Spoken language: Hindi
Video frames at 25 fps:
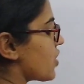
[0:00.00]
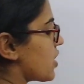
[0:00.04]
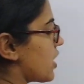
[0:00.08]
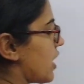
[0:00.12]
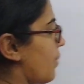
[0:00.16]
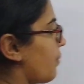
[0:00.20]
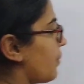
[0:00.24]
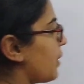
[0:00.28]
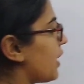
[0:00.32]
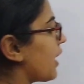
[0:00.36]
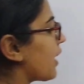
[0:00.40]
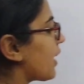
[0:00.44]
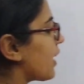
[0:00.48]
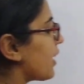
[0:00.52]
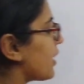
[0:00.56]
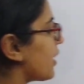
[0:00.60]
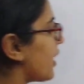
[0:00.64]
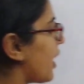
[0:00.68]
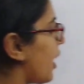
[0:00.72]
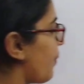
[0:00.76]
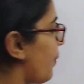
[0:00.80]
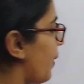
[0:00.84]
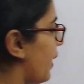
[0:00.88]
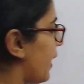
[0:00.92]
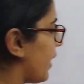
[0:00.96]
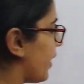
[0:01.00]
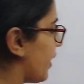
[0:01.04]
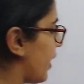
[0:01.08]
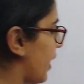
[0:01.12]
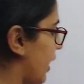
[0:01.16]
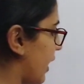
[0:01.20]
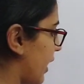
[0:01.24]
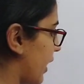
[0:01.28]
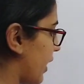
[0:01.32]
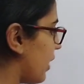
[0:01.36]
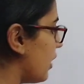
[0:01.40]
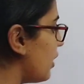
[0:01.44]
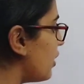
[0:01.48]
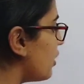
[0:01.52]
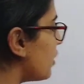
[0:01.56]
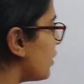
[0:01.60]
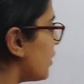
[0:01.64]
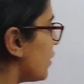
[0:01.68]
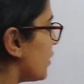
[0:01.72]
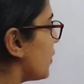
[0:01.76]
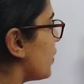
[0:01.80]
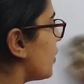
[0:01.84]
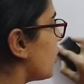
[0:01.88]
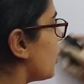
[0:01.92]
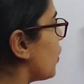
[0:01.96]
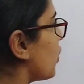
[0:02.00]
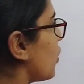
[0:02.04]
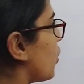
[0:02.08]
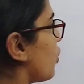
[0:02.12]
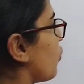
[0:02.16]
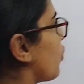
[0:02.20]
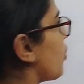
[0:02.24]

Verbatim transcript: स्टेमिना कितना है बैठे रहने का तो